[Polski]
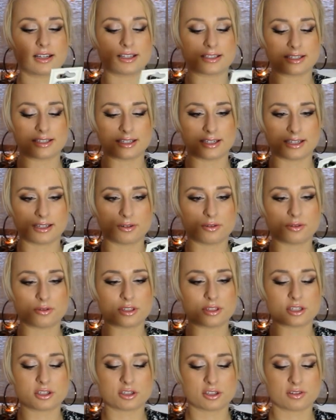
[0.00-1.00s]
razy na ręku,
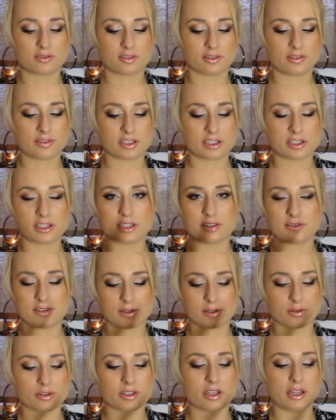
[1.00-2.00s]
też kosztował 29
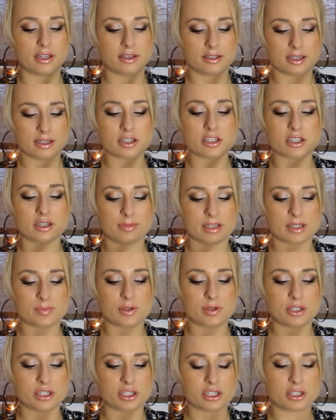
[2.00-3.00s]
zł i też chyba z
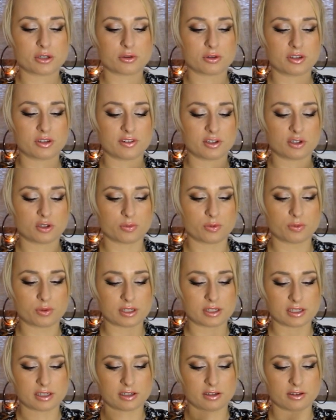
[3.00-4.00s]
59 był
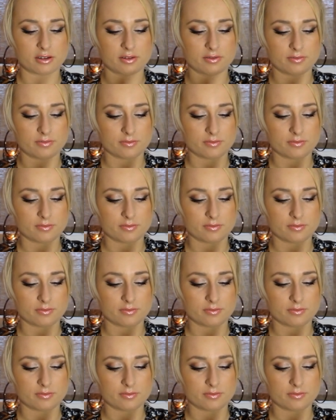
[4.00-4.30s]
przeceniony.